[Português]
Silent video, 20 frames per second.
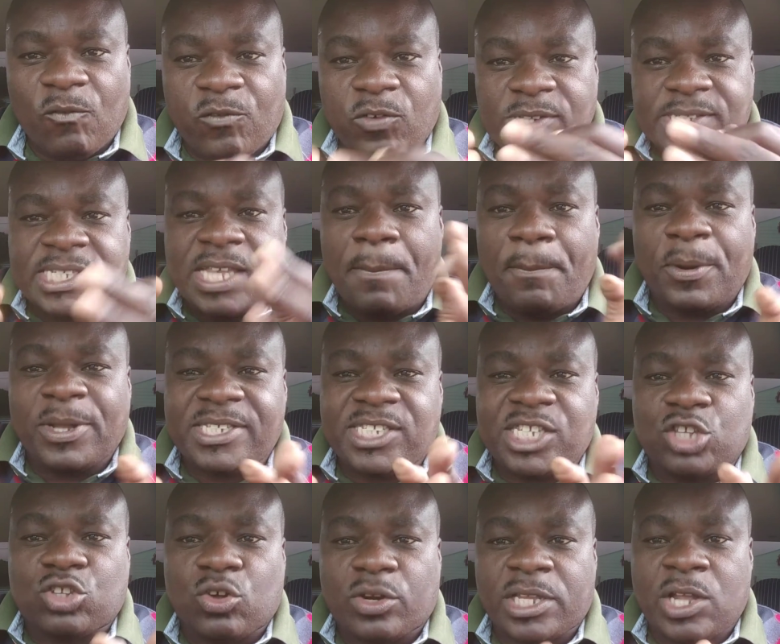Você pode
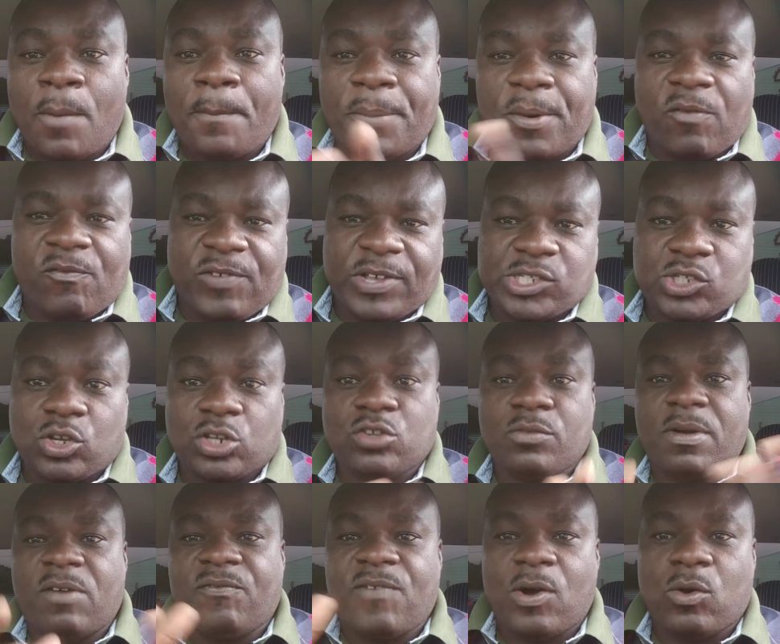se tornar um professor de
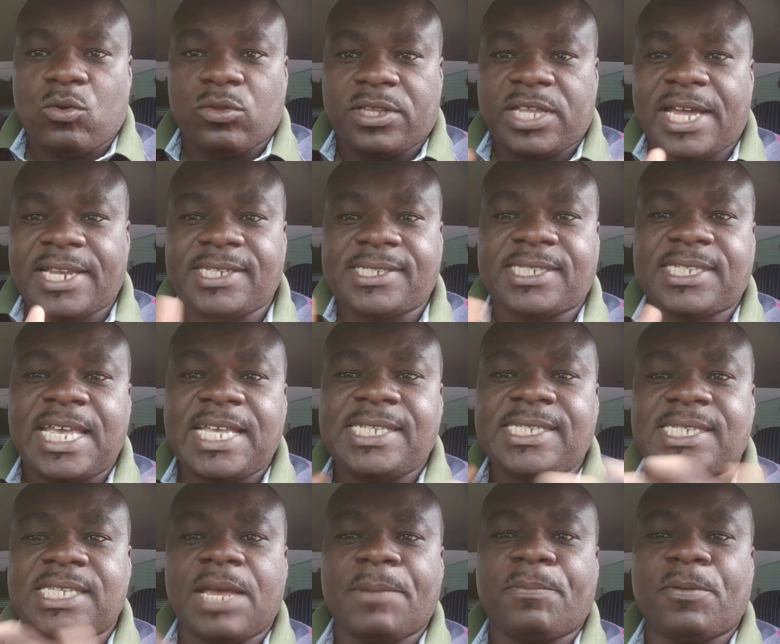uma faculdade sem
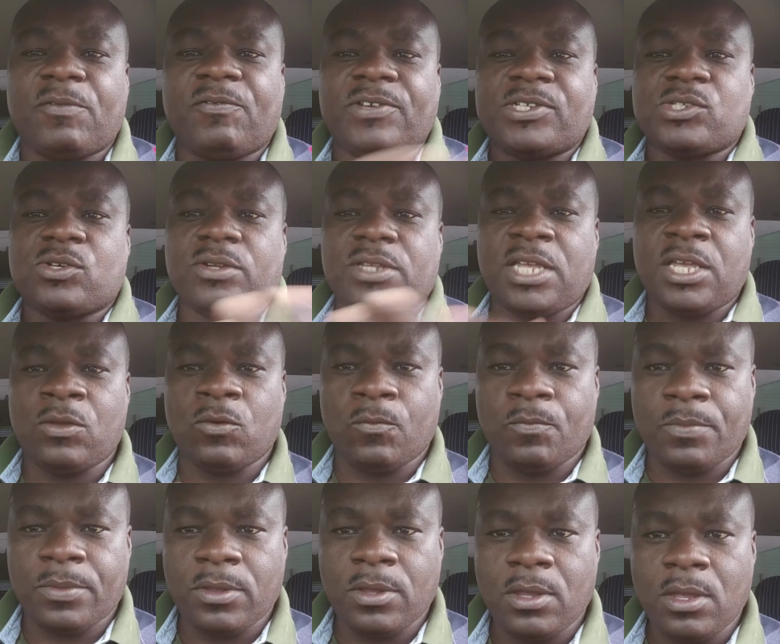ser professor
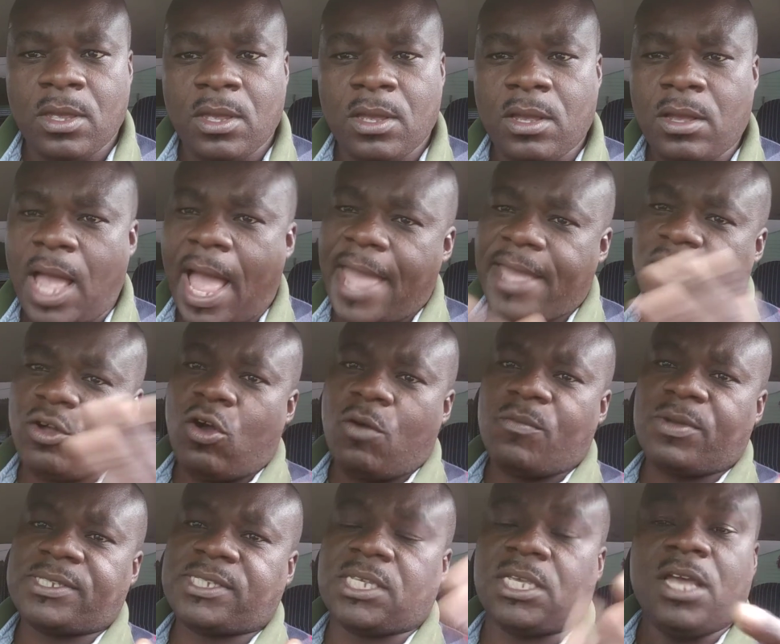nenhum. Ai,
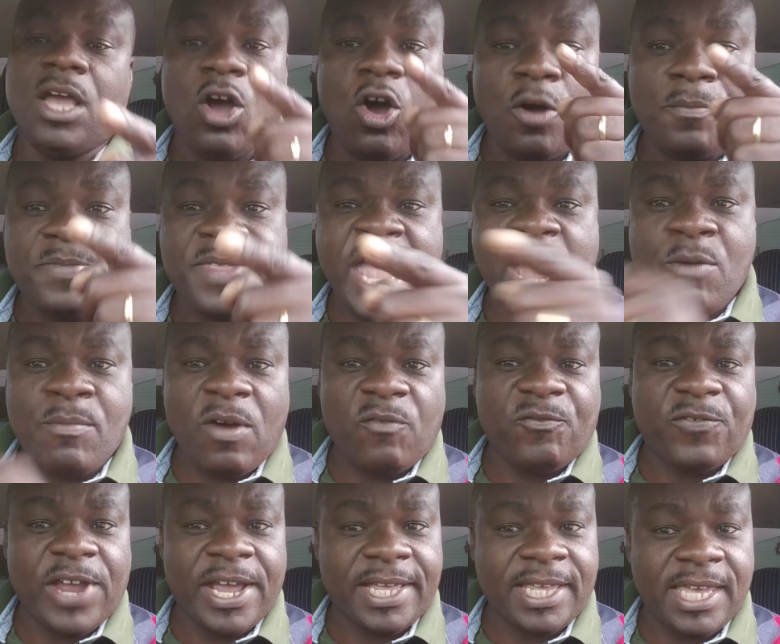como assim? Obtém uma
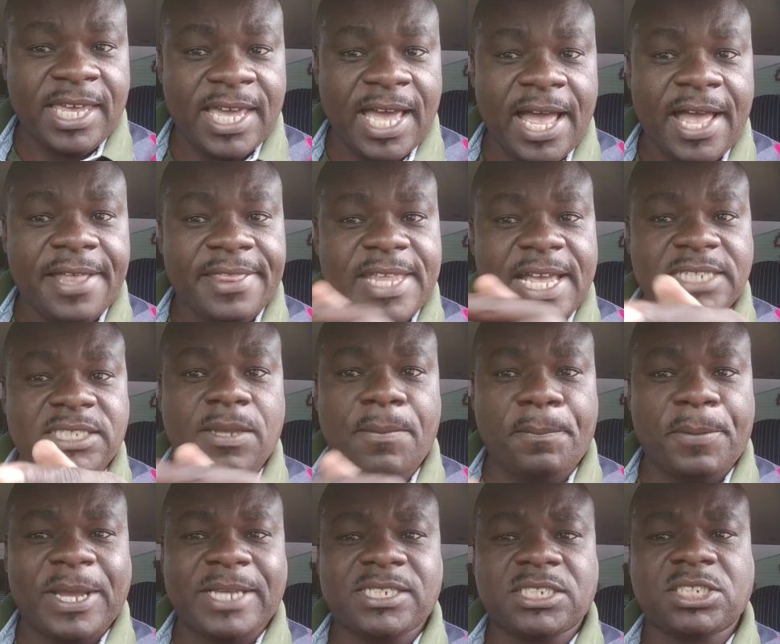franquia das
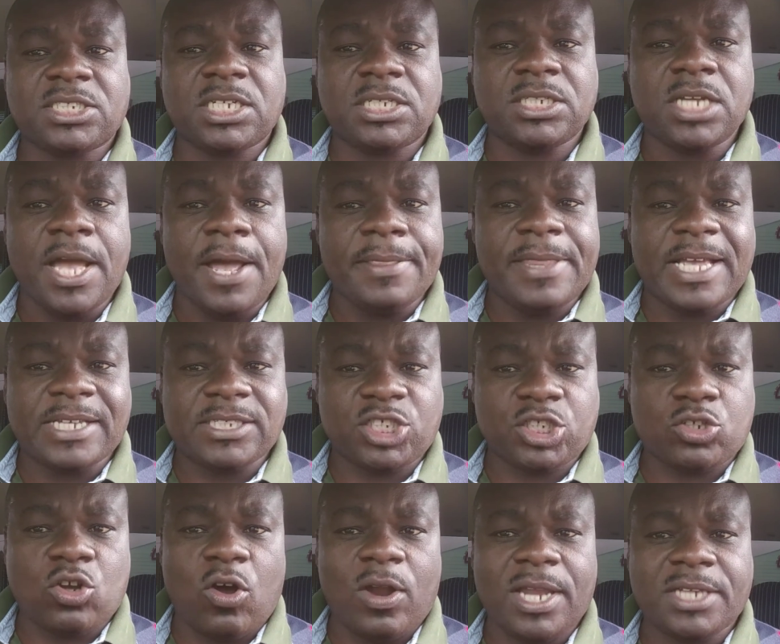empresas que, das
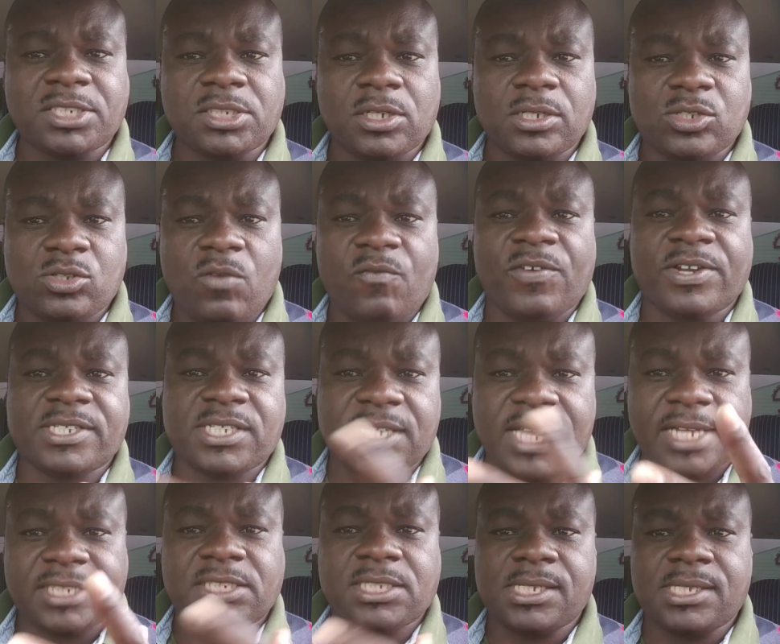escolas, das
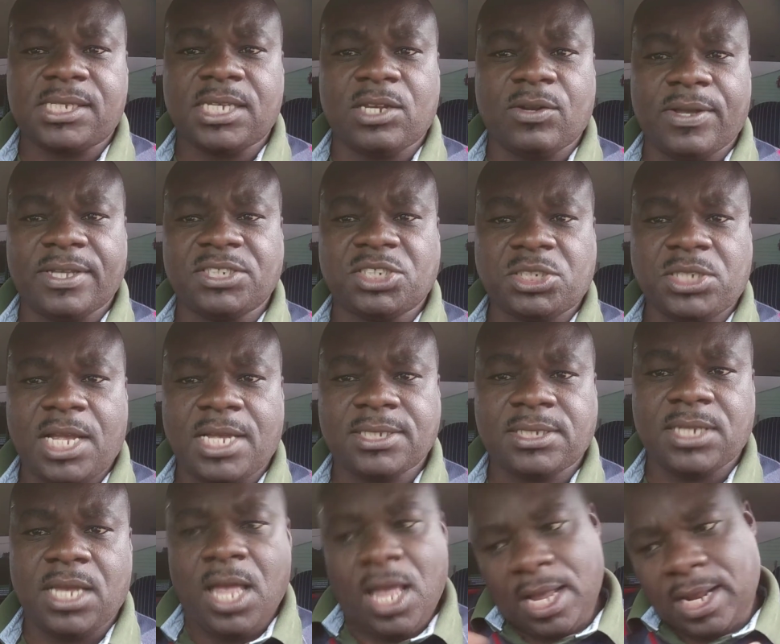universidades que ensinam à
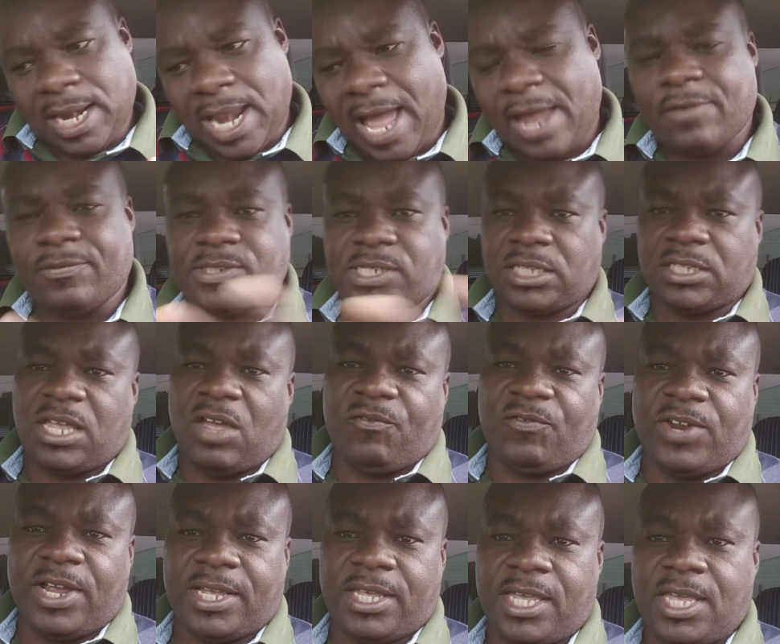distância. Claro, você tem a
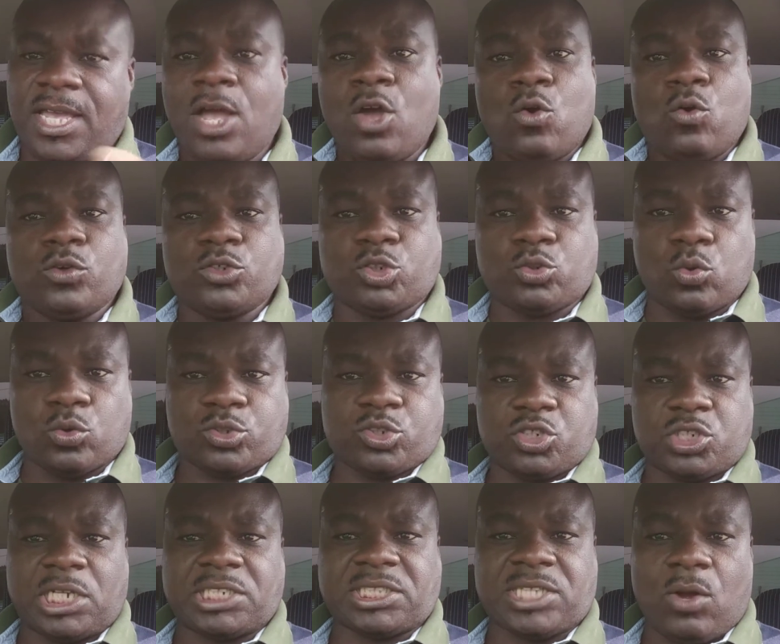franquia, os cursos
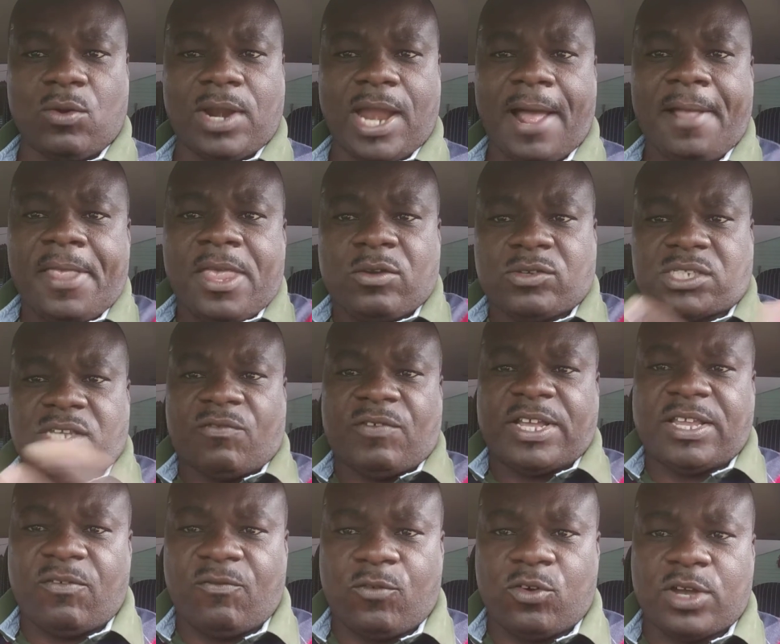já estão lá, você vai
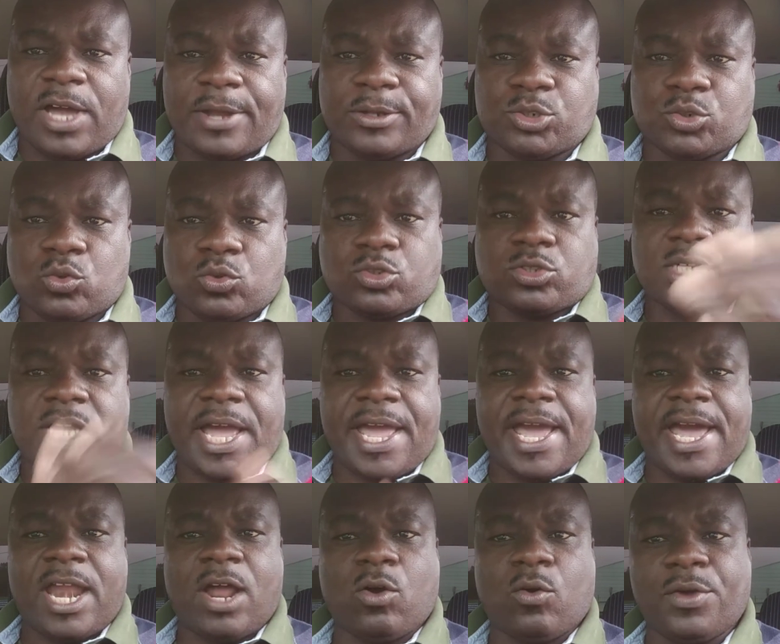divulgar os cursos e
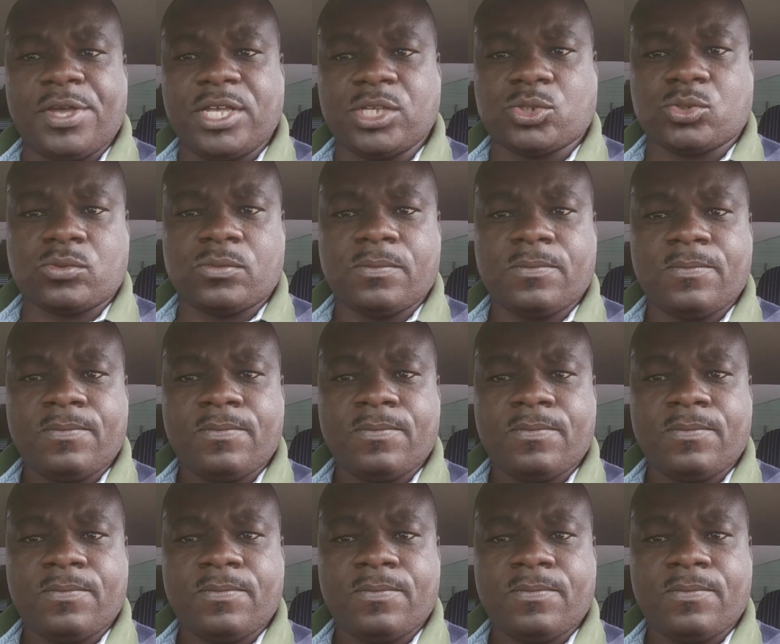ganhará com isso.